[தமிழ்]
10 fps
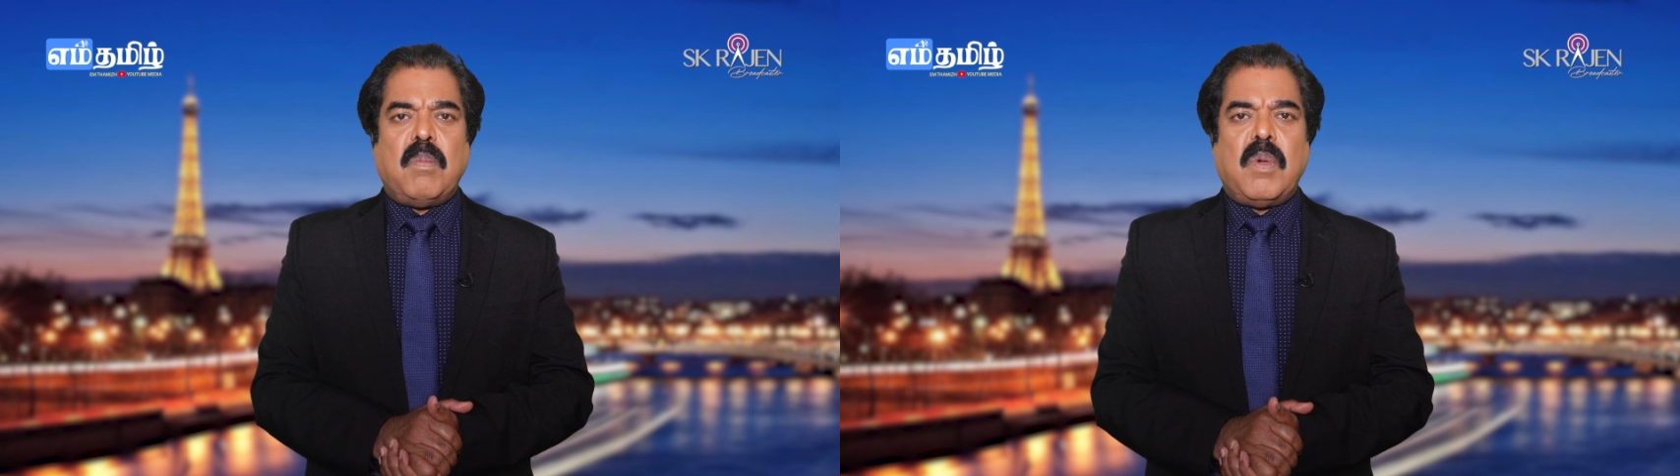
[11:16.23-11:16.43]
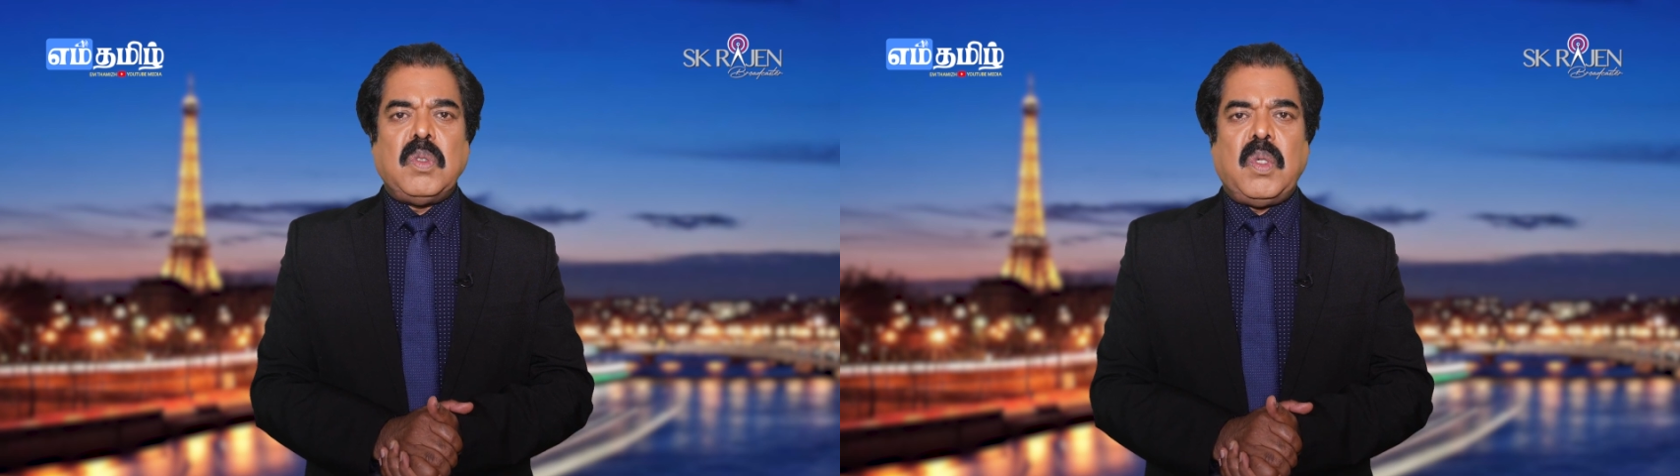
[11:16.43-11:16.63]

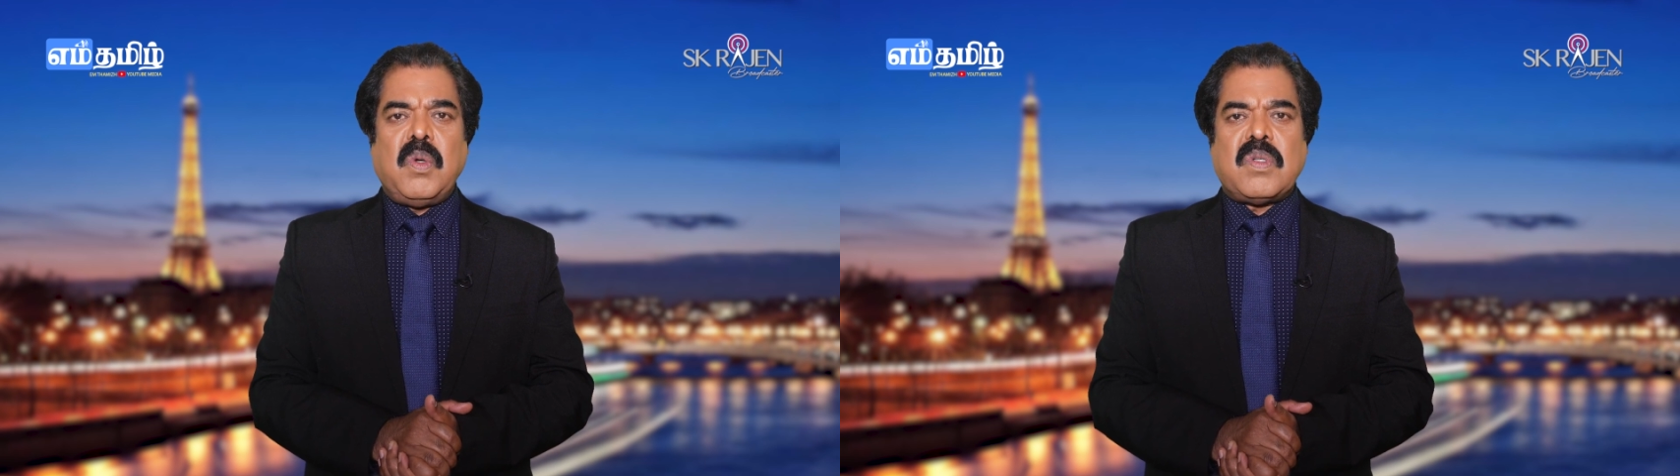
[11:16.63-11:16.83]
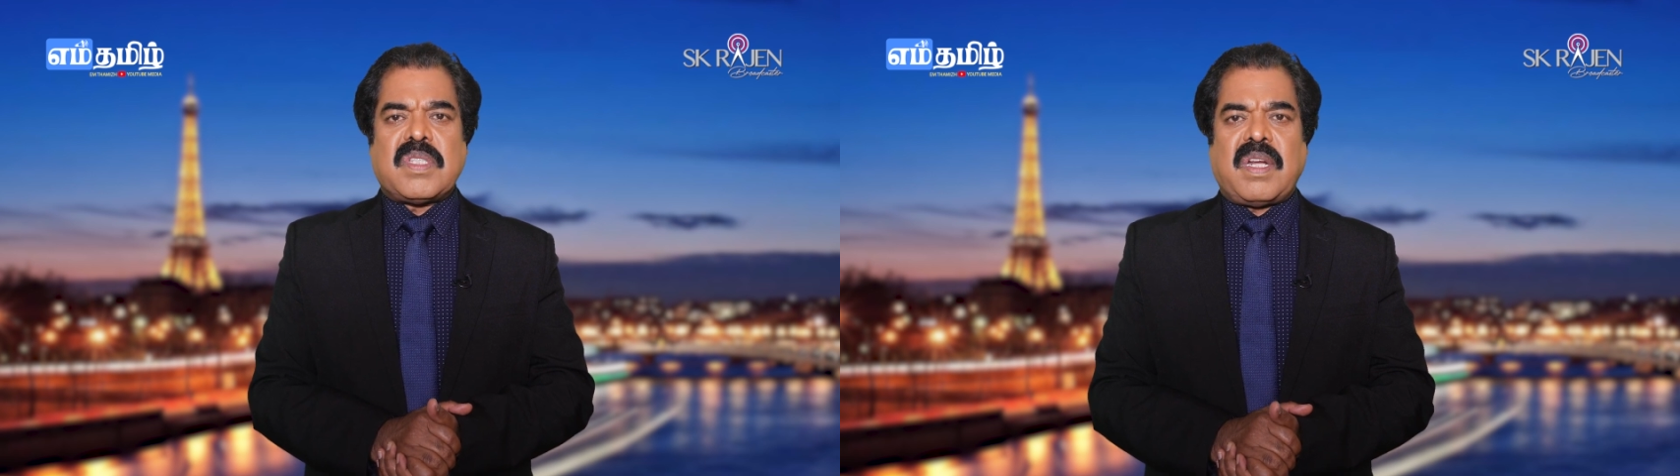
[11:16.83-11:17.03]

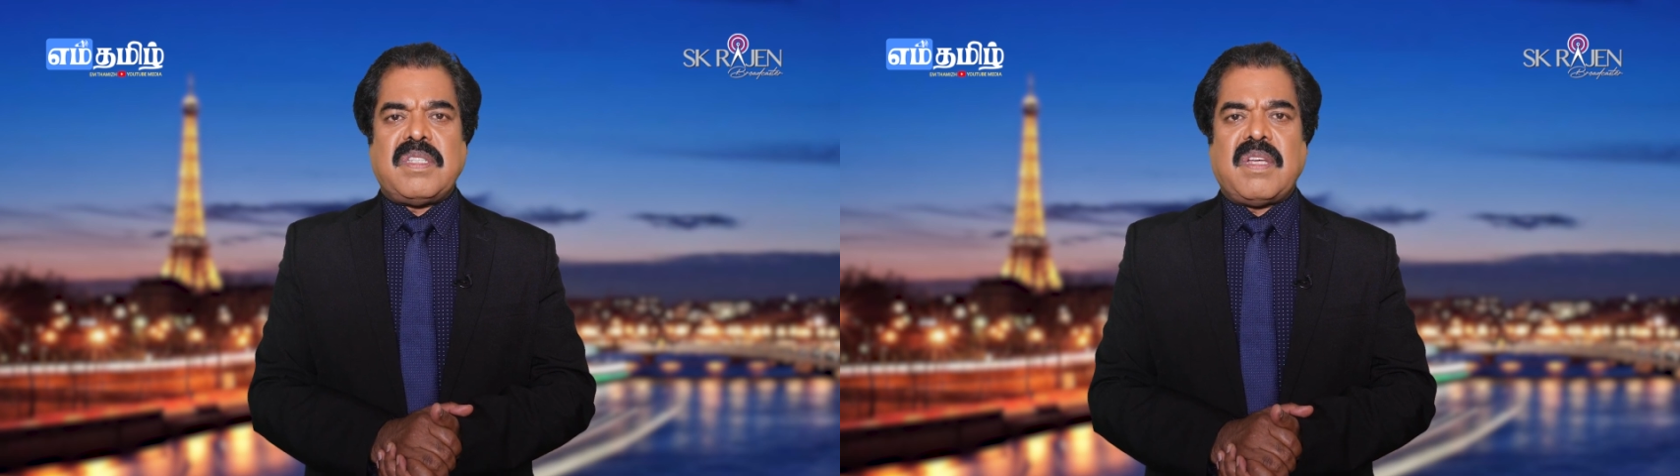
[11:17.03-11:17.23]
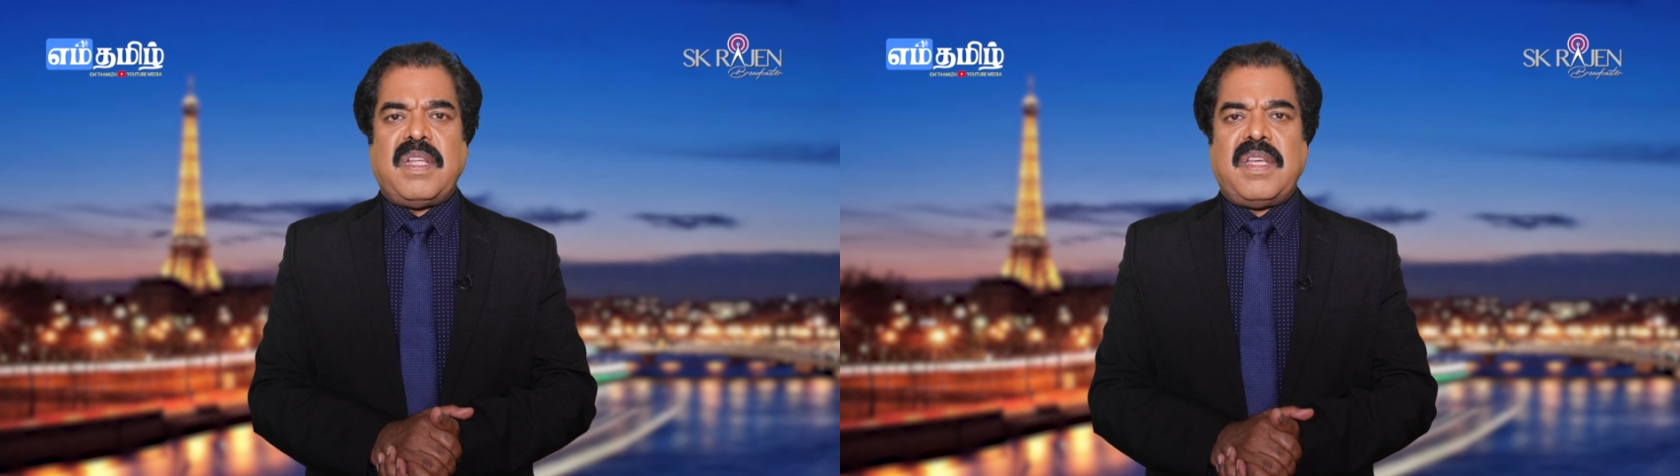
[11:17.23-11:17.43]
மோன்லுக்
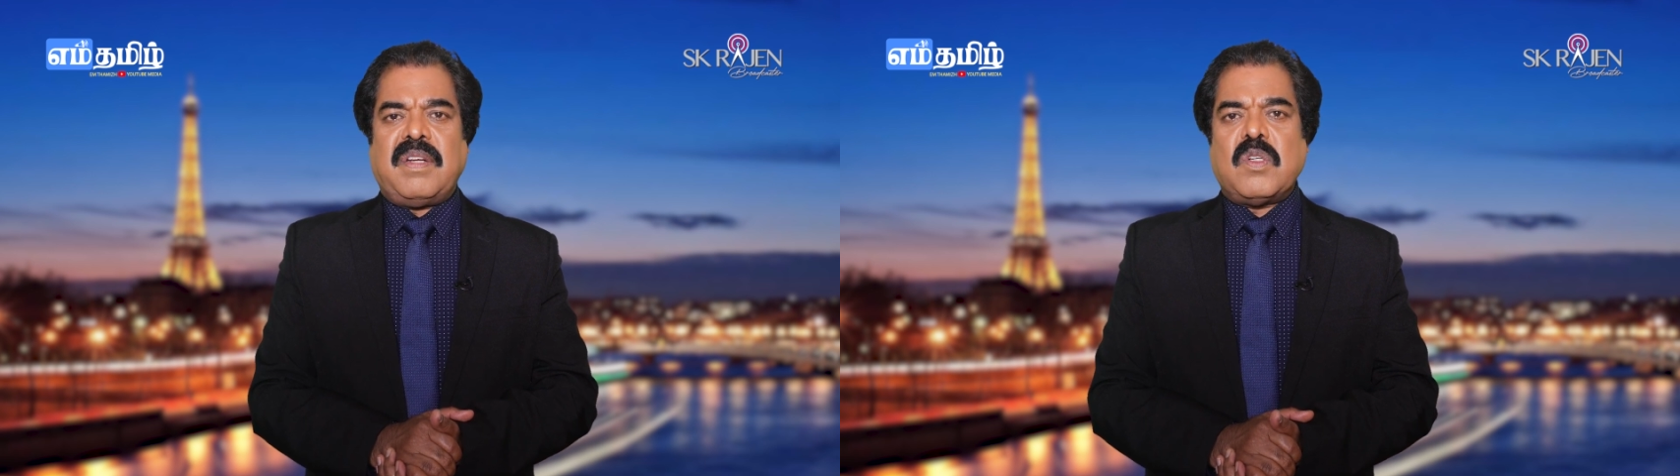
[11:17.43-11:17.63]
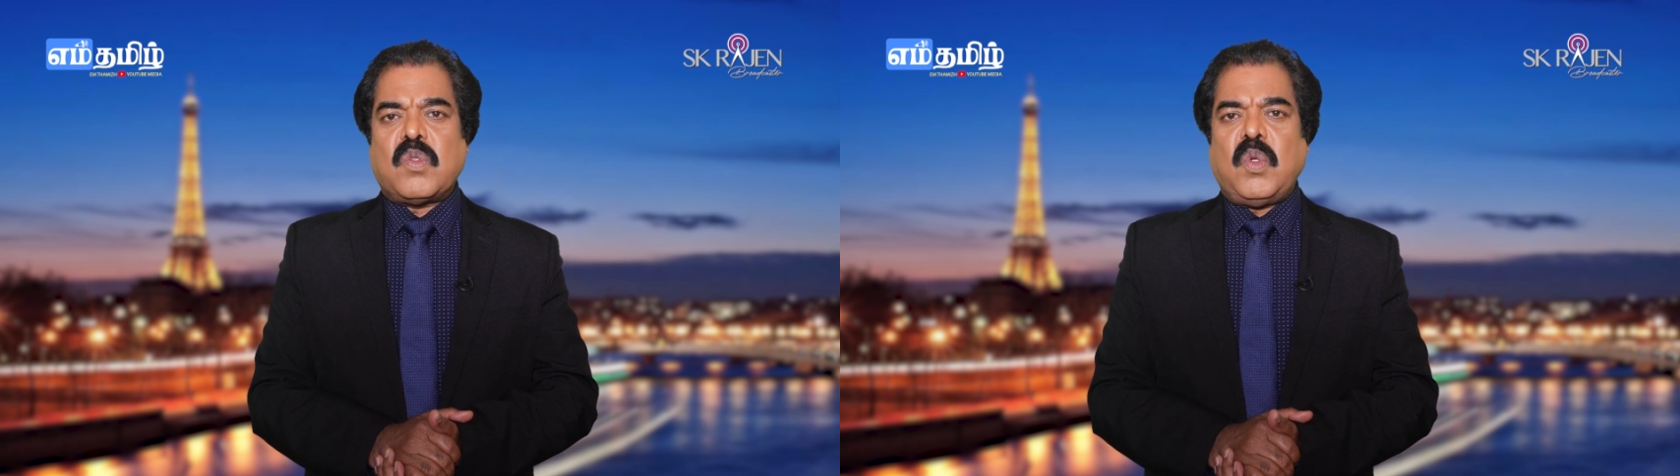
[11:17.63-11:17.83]
சிறைச்சாலையின்